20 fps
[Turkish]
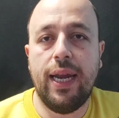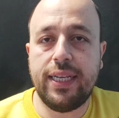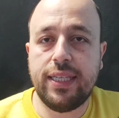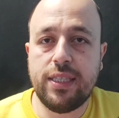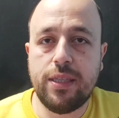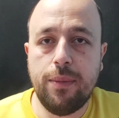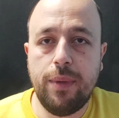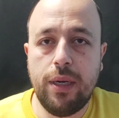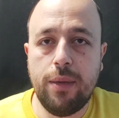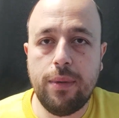
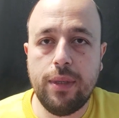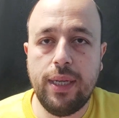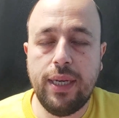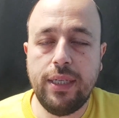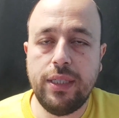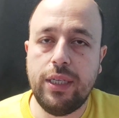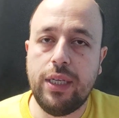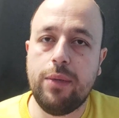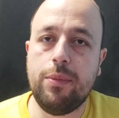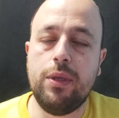Herkese merhabalar.
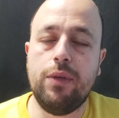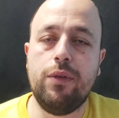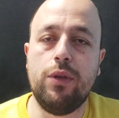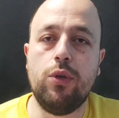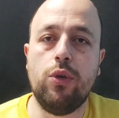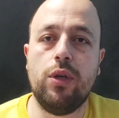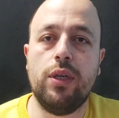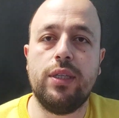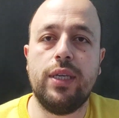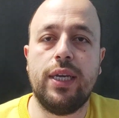Yeni bir
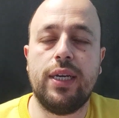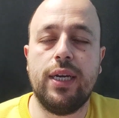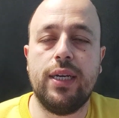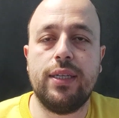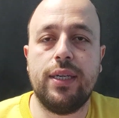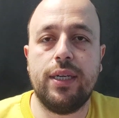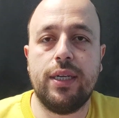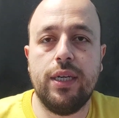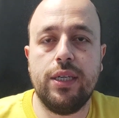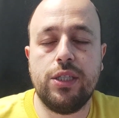video ile
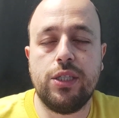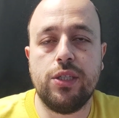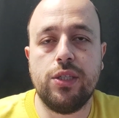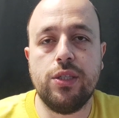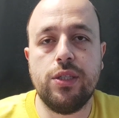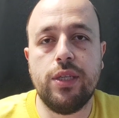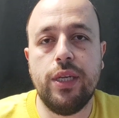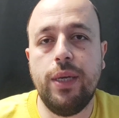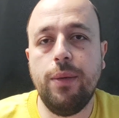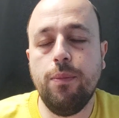tekrardan
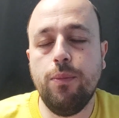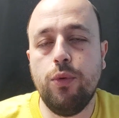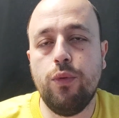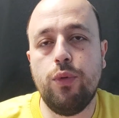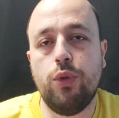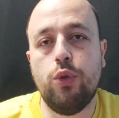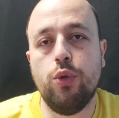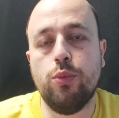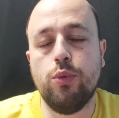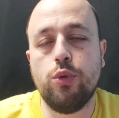karşınızdayım. Bu
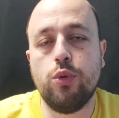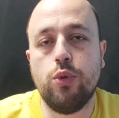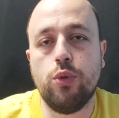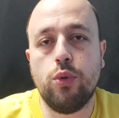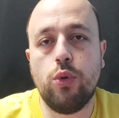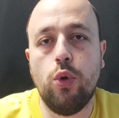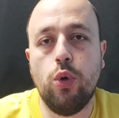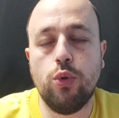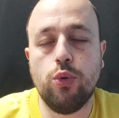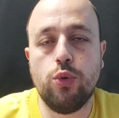videomuzun
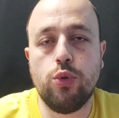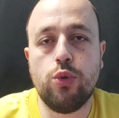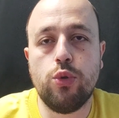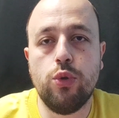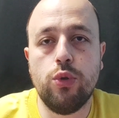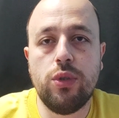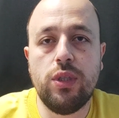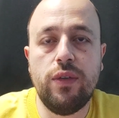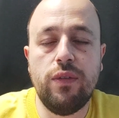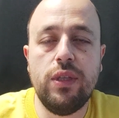
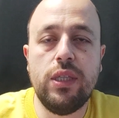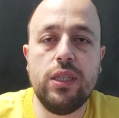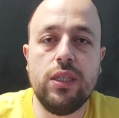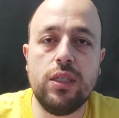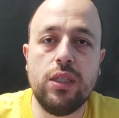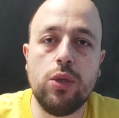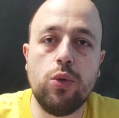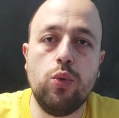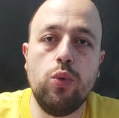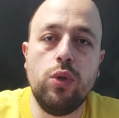konusu
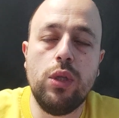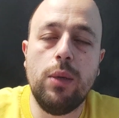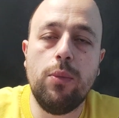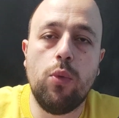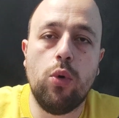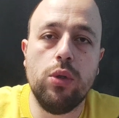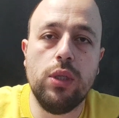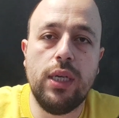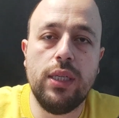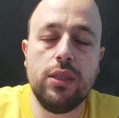Twitter'da gündem
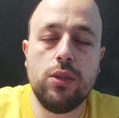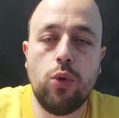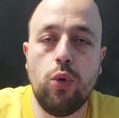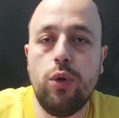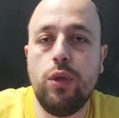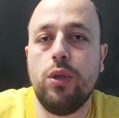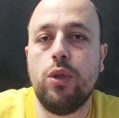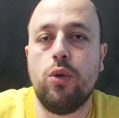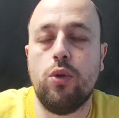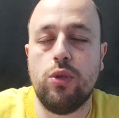olan
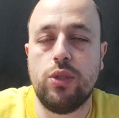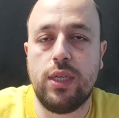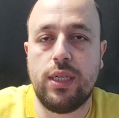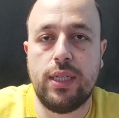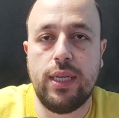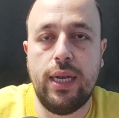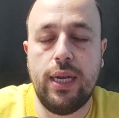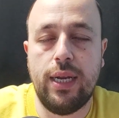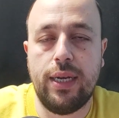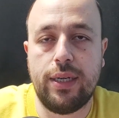coinler olacak
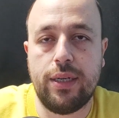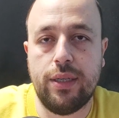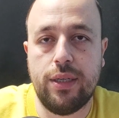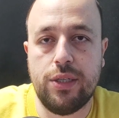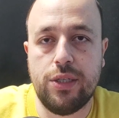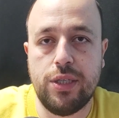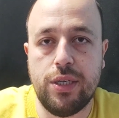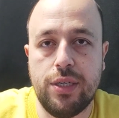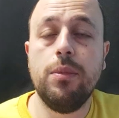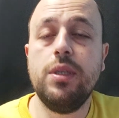değerli
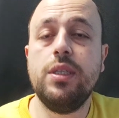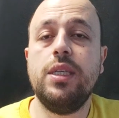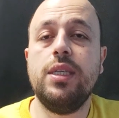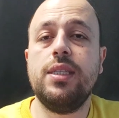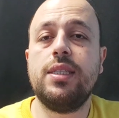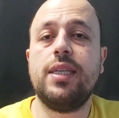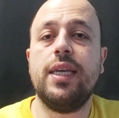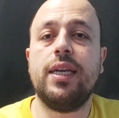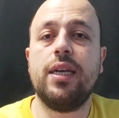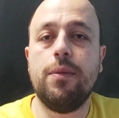arkadaşlar. Bizi
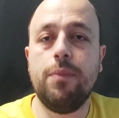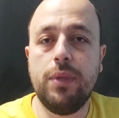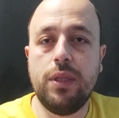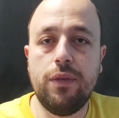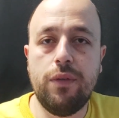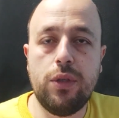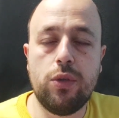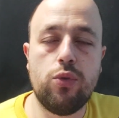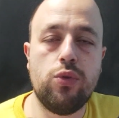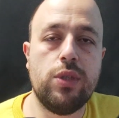Instagram ve
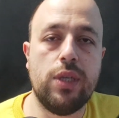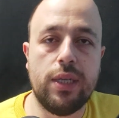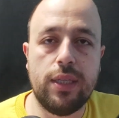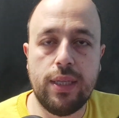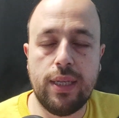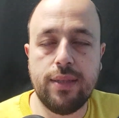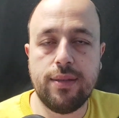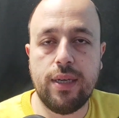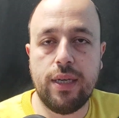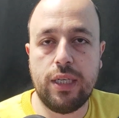Twitter
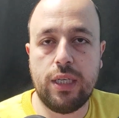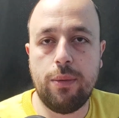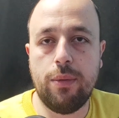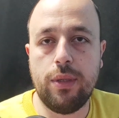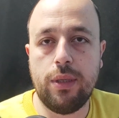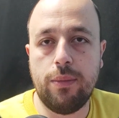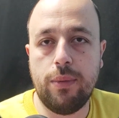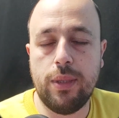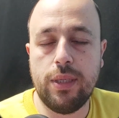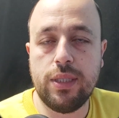üzerinden takip
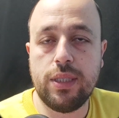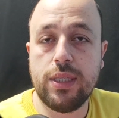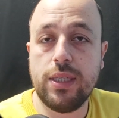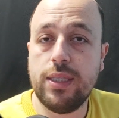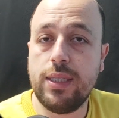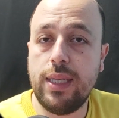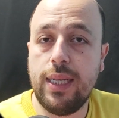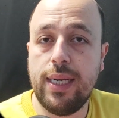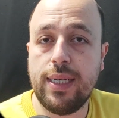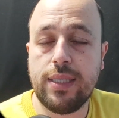
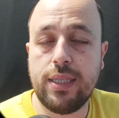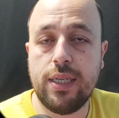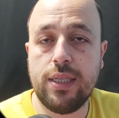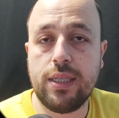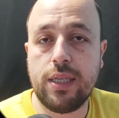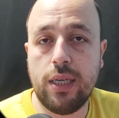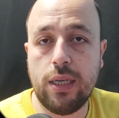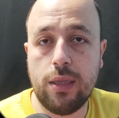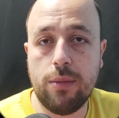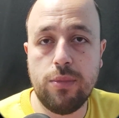edebilirsiniz. Dilerseniz
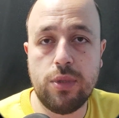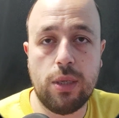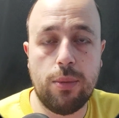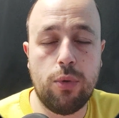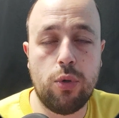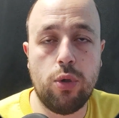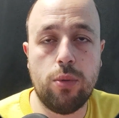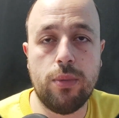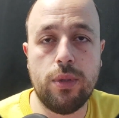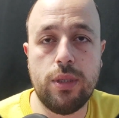kanalımıza
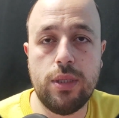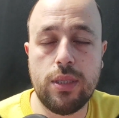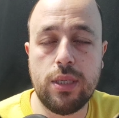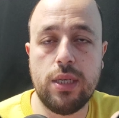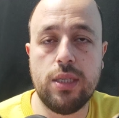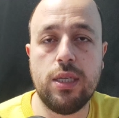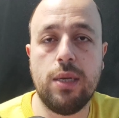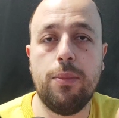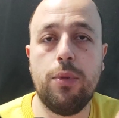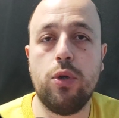abone
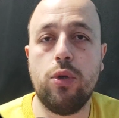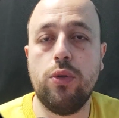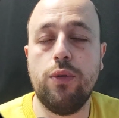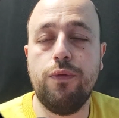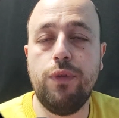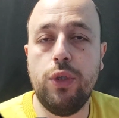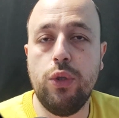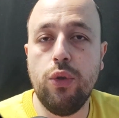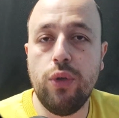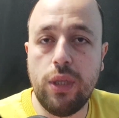olmadıysanız abone olup
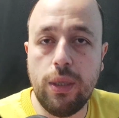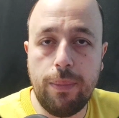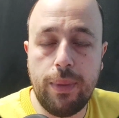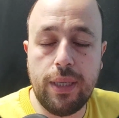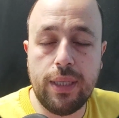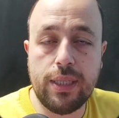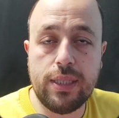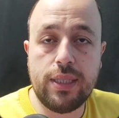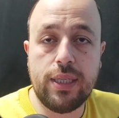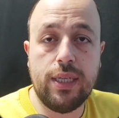videoyu da
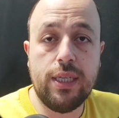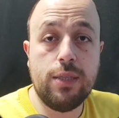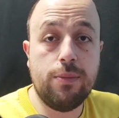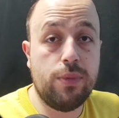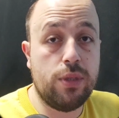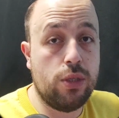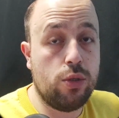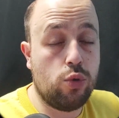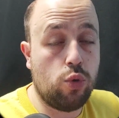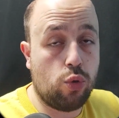beğenirseniz
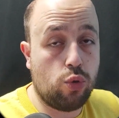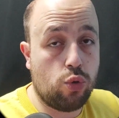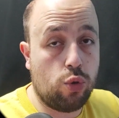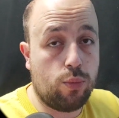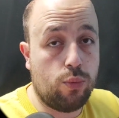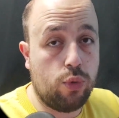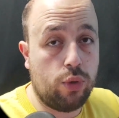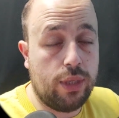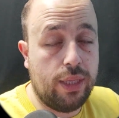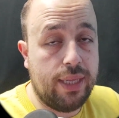bizi çok çok
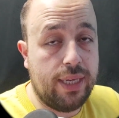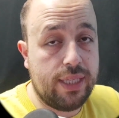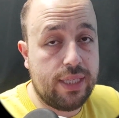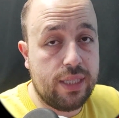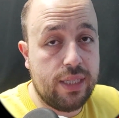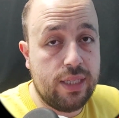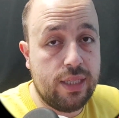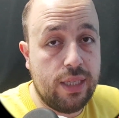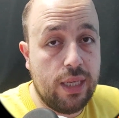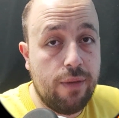mutlu
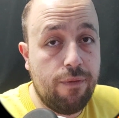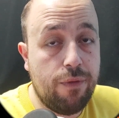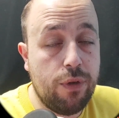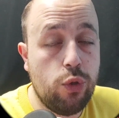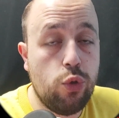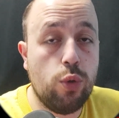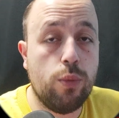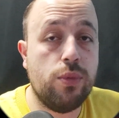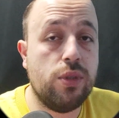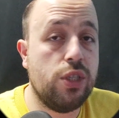edersiniz deyip
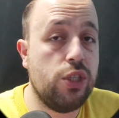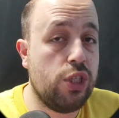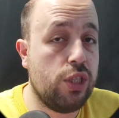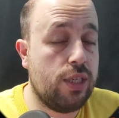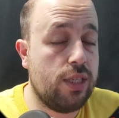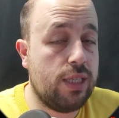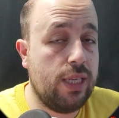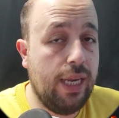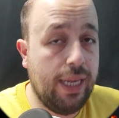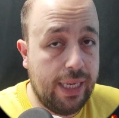videomuza ışık
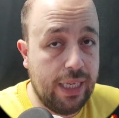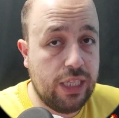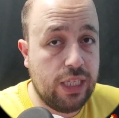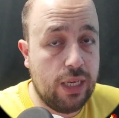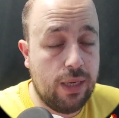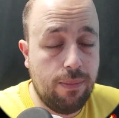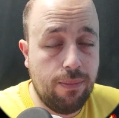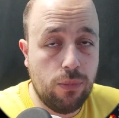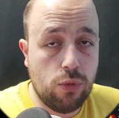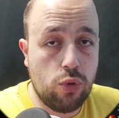hızıyla
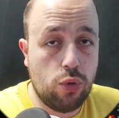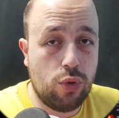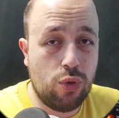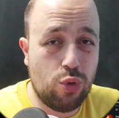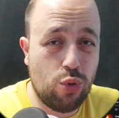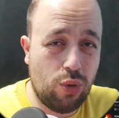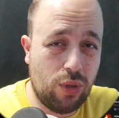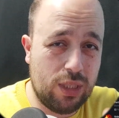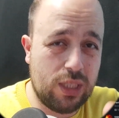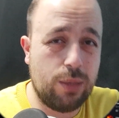geçelim. Çünkü
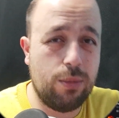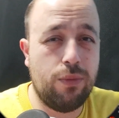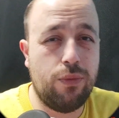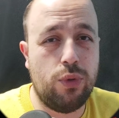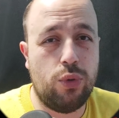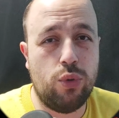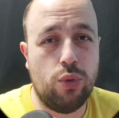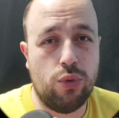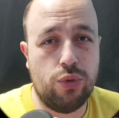çok kısa bir video